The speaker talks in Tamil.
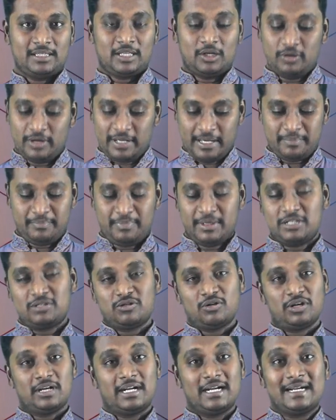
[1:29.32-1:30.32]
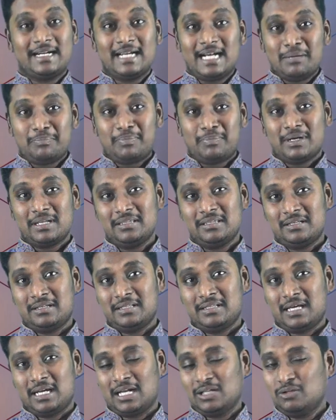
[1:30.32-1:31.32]
தன்னுடைய பெற்றோருக்கு
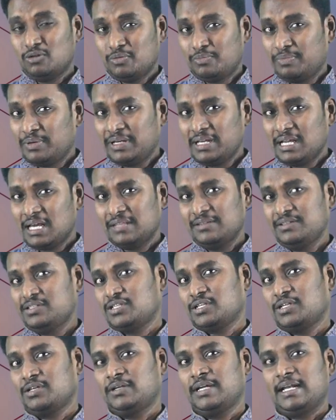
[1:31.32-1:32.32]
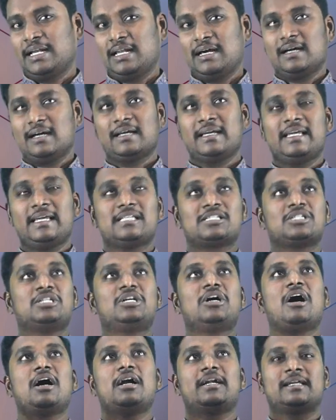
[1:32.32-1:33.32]
கீழ்ப்படிந்திருந்தார் அது ஒரு பெரிய அதிசயம் ஏன்னா ஹீஸ்
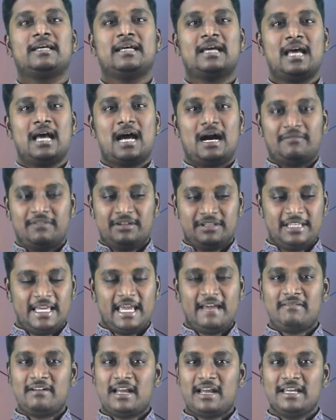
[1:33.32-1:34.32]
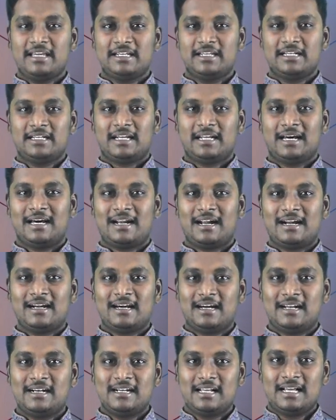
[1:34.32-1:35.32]
காட் அவர் தேவனாக இருக்கிறார்
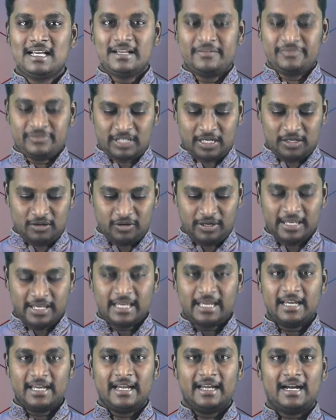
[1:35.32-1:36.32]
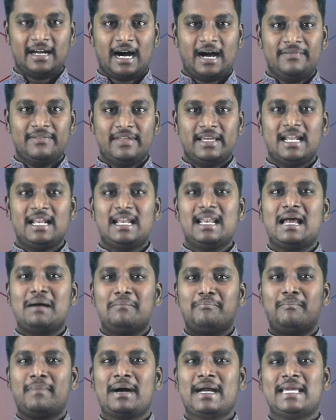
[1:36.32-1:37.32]
ஆனால் தன்னுடைய அந்த எல்லா
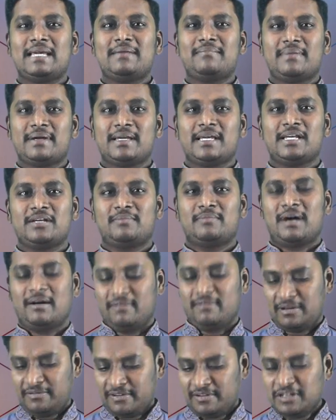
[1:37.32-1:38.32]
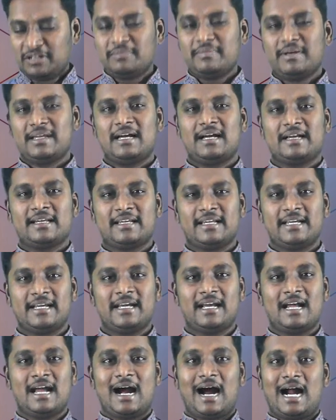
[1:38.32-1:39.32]
மகிமையையும் அவர் வெறுமையாக்கி
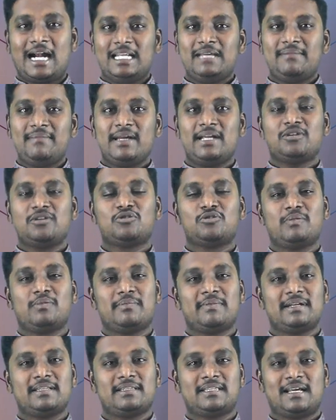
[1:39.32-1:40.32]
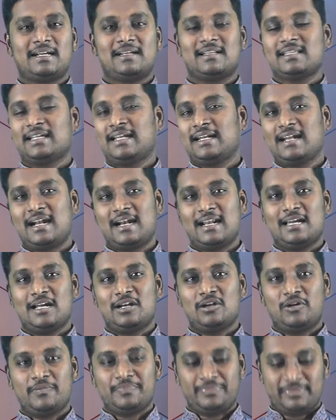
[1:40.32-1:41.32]
அடிமையின் ரூபம் எடுத்தார்ன்றது என்ன
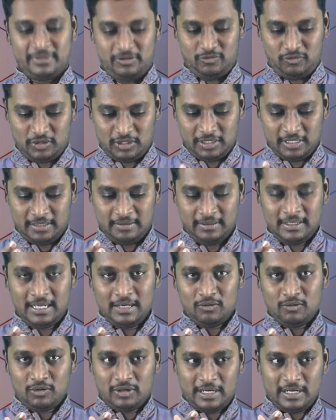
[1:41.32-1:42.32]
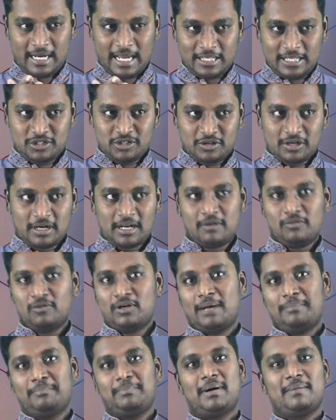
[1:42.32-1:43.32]
அடையாளம் ஒரு ஒரு நேச்சுரலாக
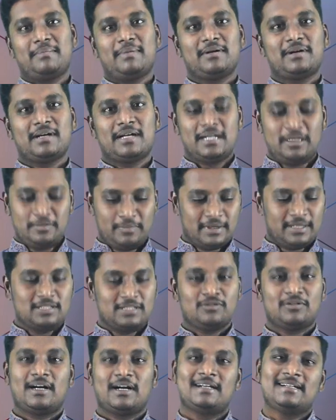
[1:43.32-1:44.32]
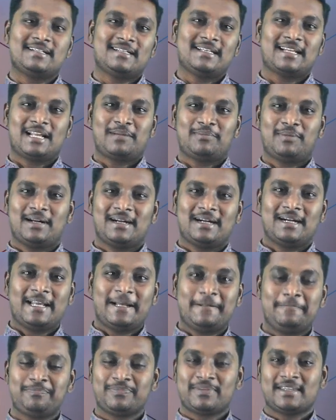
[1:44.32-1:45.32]
ஒரு அப்பா அம்மாவுக்கு கீழ்ப்படிஞ்சு உட்காந்துருக்கிறார்
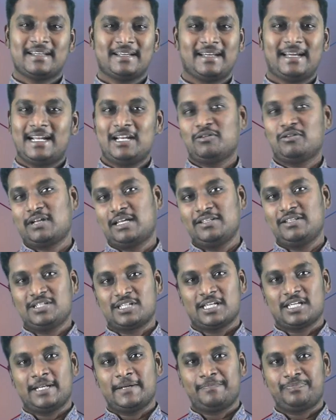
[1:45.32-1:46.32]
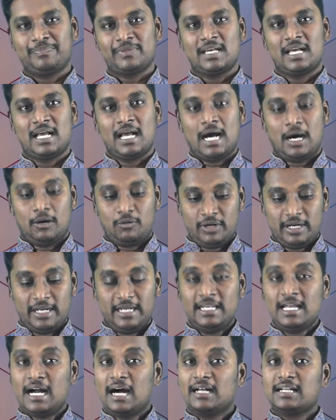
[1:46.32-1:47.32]
பாருங்களேன் என்ன ஒரு அதிசயம் அவருடைய
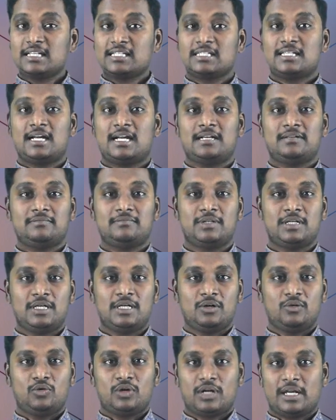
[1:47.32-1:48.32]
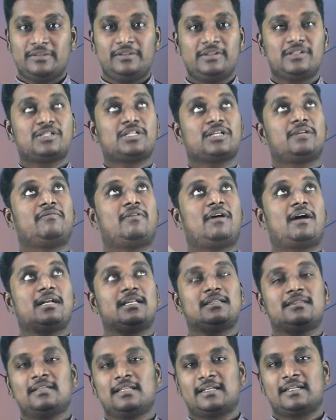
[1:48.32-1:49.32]
ஞான ஸ்நானம் ஒரு அதிசயம்
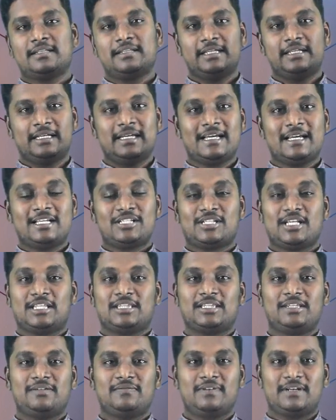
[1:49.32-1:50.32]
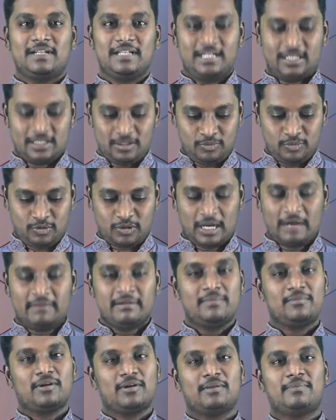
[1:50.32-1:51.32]
வானத்திலிருந்து சத்தம் வருகிறது
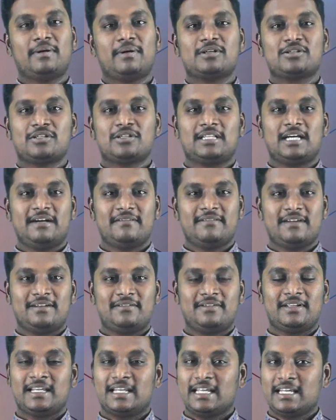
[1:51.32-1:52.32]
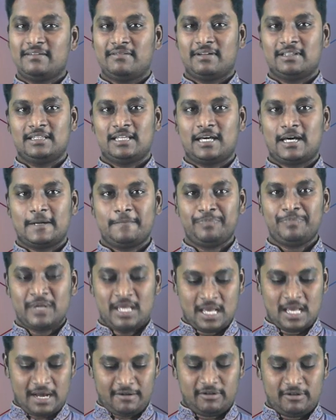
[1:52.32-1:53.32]
புறாவை போல பரிசு தாவியானவர் இறங்கி வந்தார்
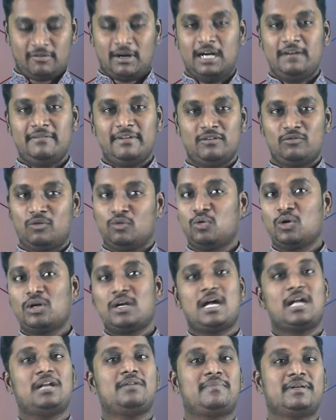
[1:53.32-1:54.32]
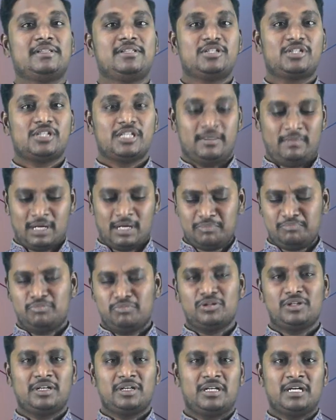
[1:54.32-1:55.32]
அவர் வாழ்வின் ஒவ்வொரு நாளும் அதிசயம்
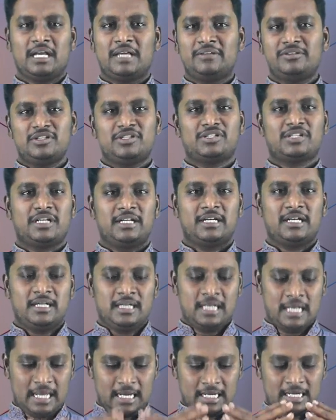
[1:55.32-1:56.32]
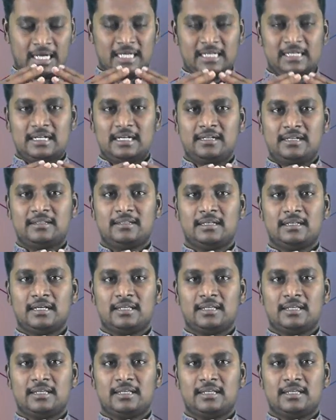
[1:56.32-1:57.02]
அற்புதங்கள் அதிசயங்கள் கண்கள்